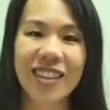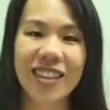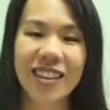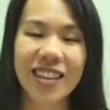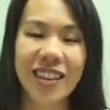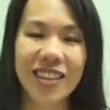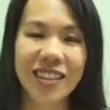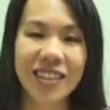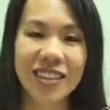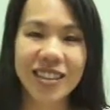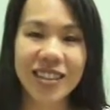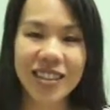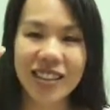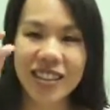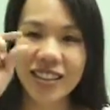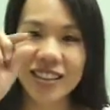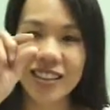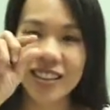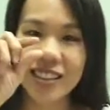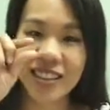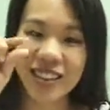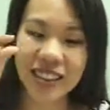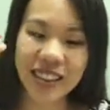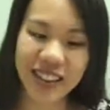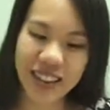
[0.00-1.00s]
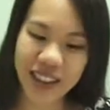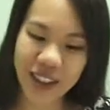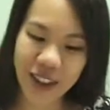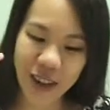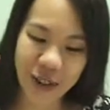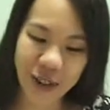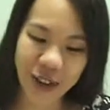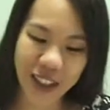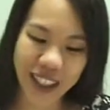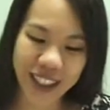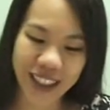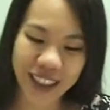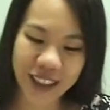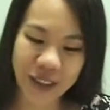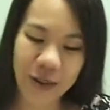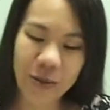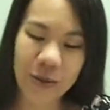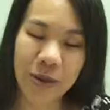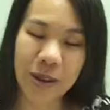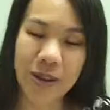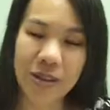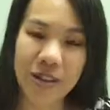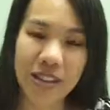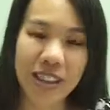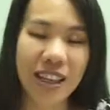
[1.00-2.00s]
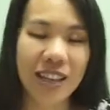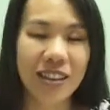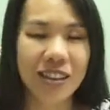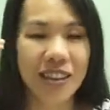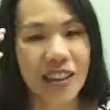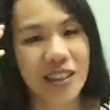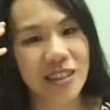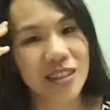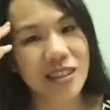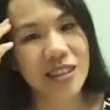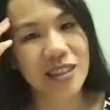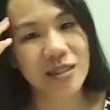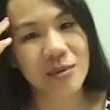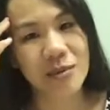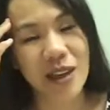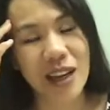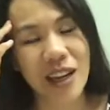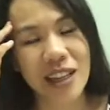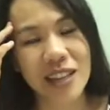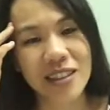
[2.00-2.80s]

但是只是些微，我们有这样认识吗？